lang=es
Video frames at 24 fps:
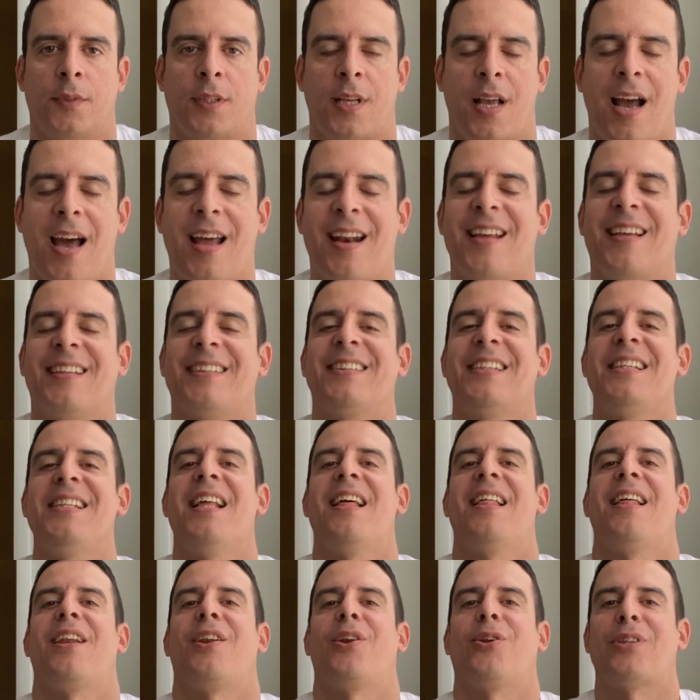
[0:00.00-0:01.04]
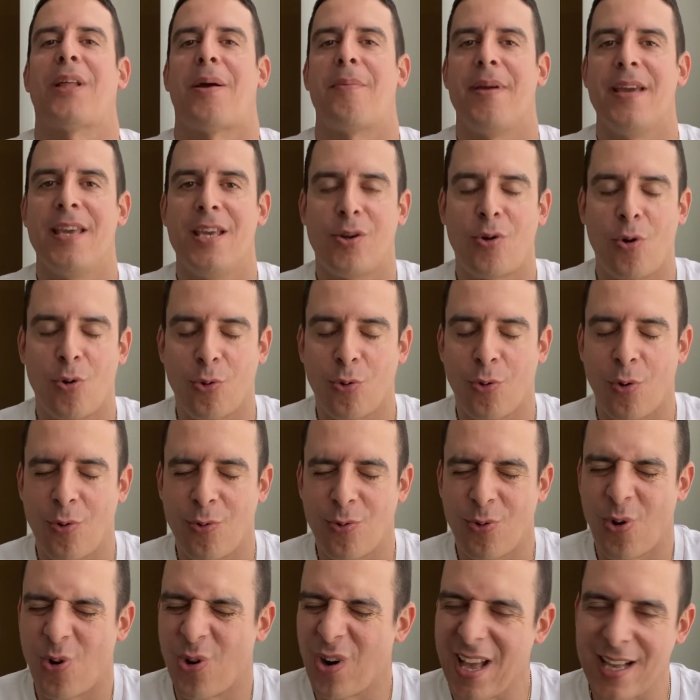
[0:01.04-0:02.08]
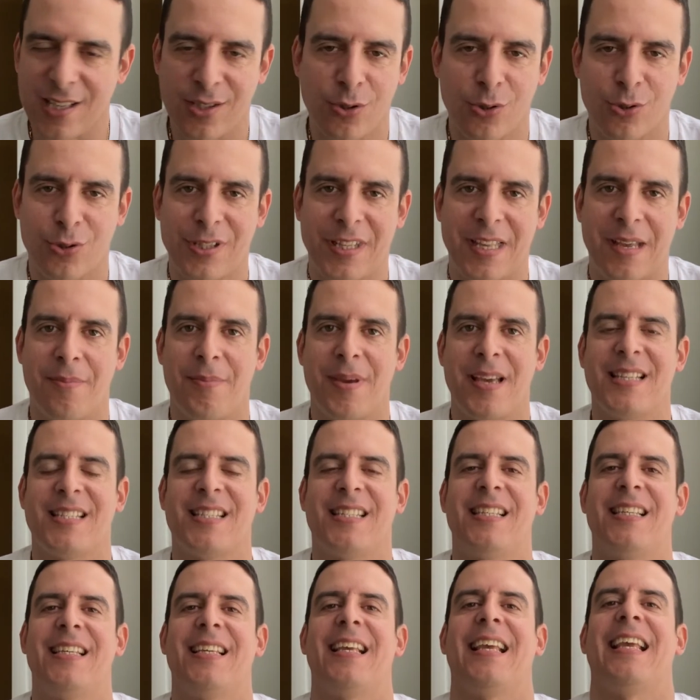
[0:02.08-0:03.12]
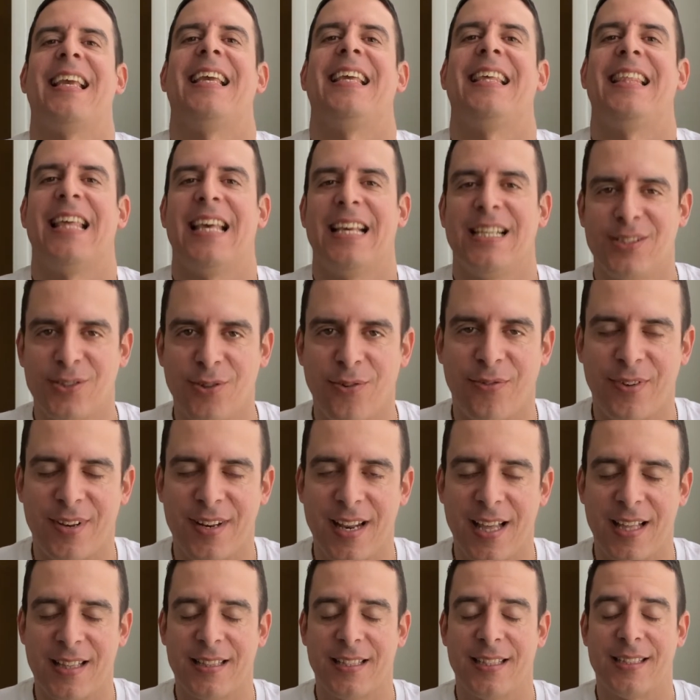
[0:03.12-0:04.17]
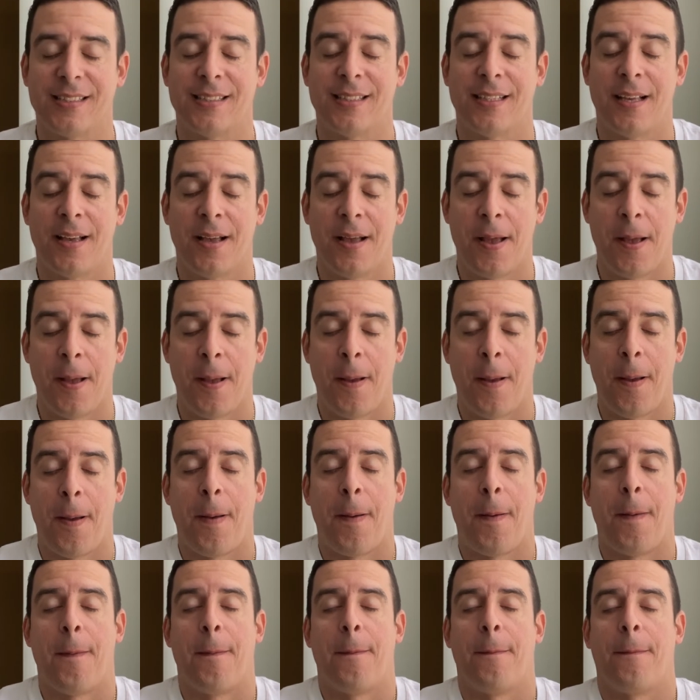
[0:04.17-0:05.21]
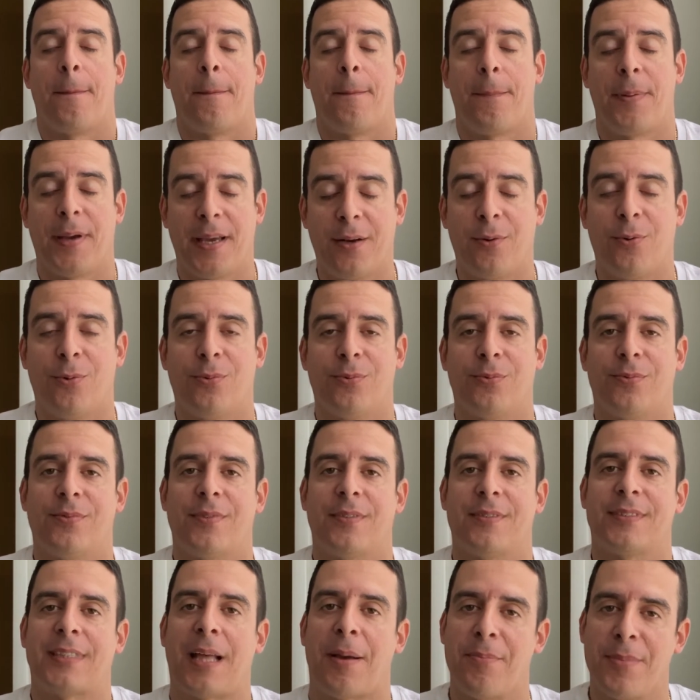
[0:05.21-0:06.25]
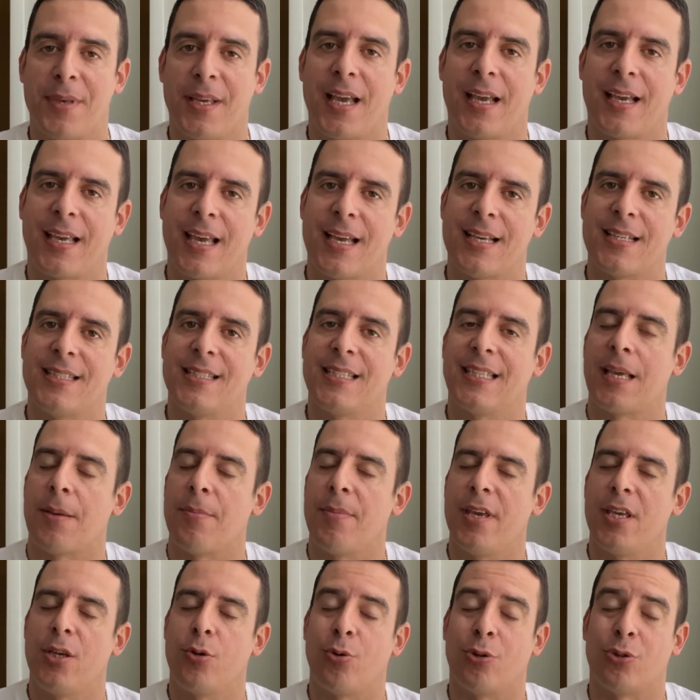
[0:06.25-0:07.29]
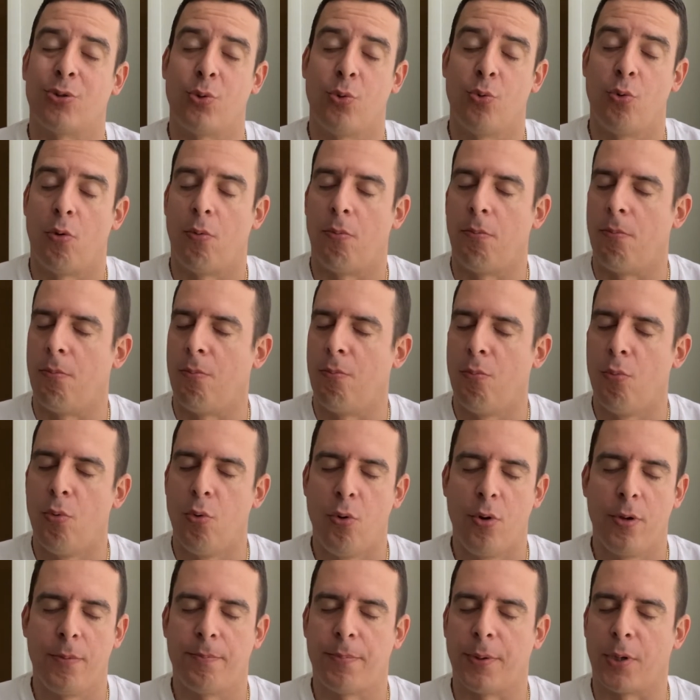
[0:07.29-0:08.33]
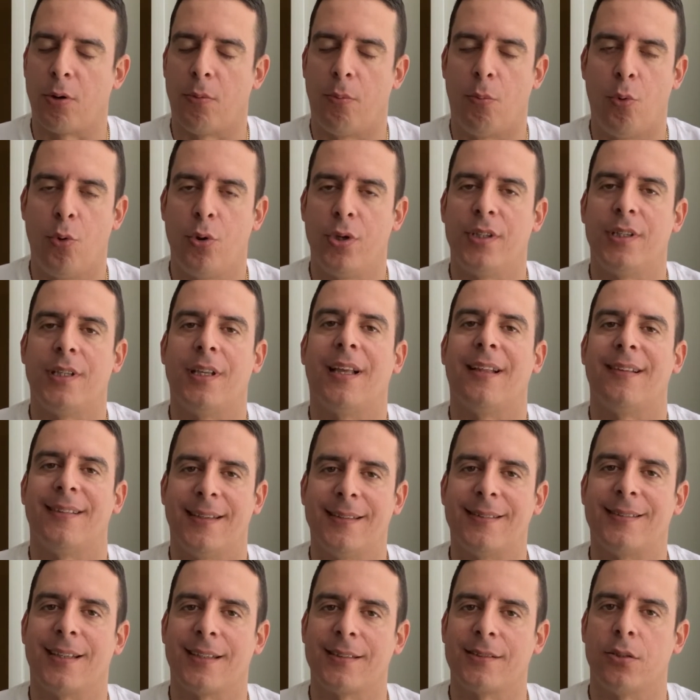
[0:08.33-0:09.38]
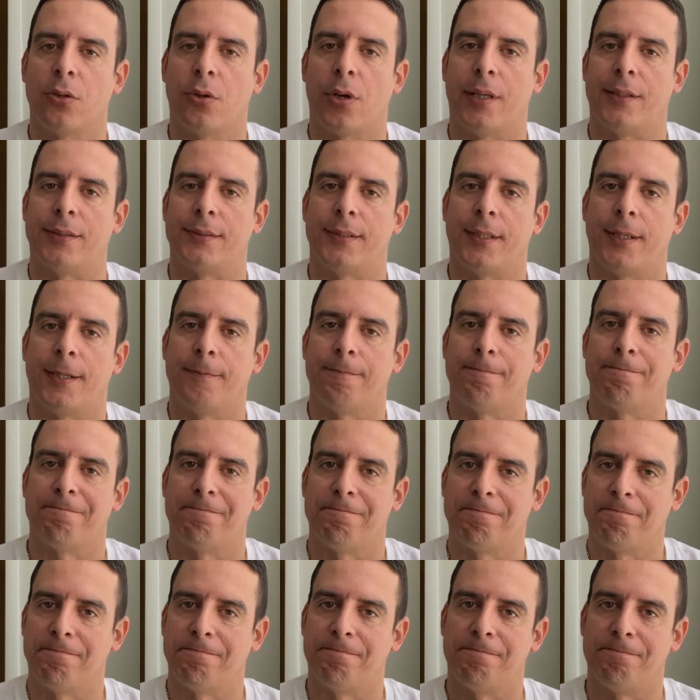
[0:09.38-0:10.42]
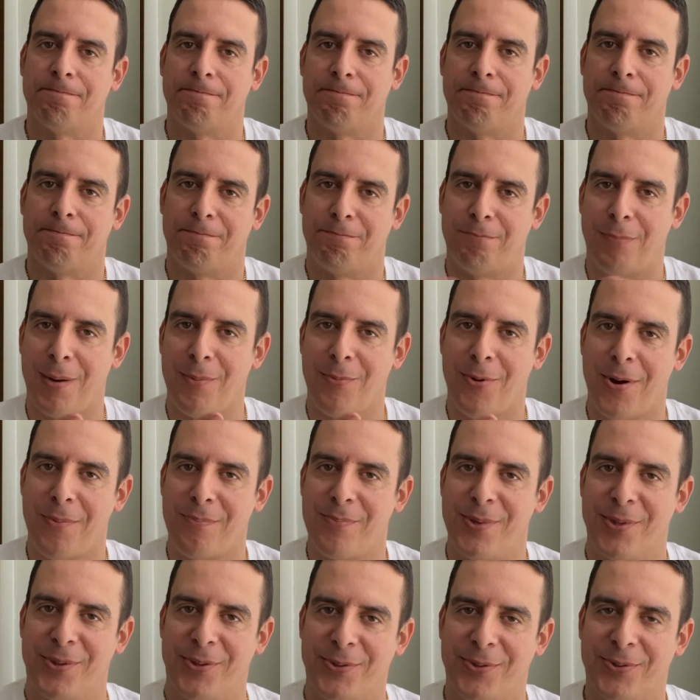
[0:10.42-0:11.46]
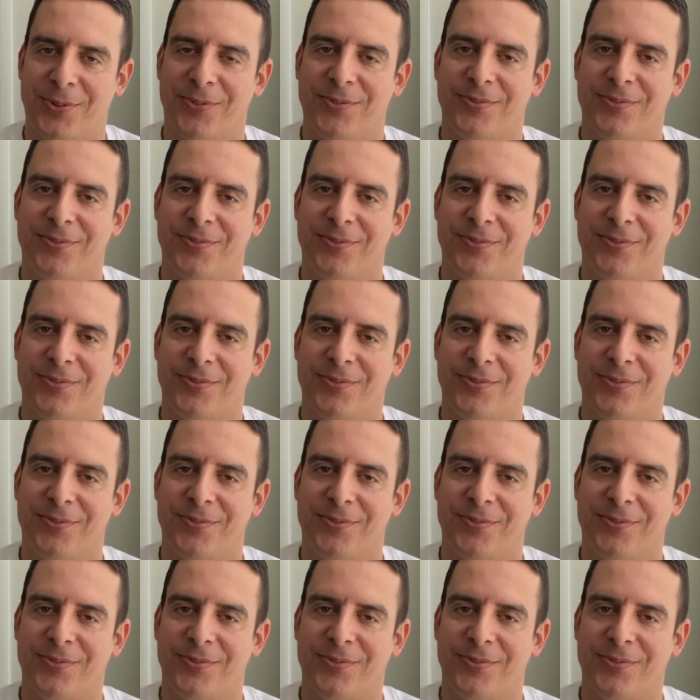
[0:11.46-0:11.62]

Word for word: Argentina derrota a México con golazos de Messi y de Enzo Fernández, pero también hay que decir que México estuvo muy pero muy decepcionante. Vamos al vídeo.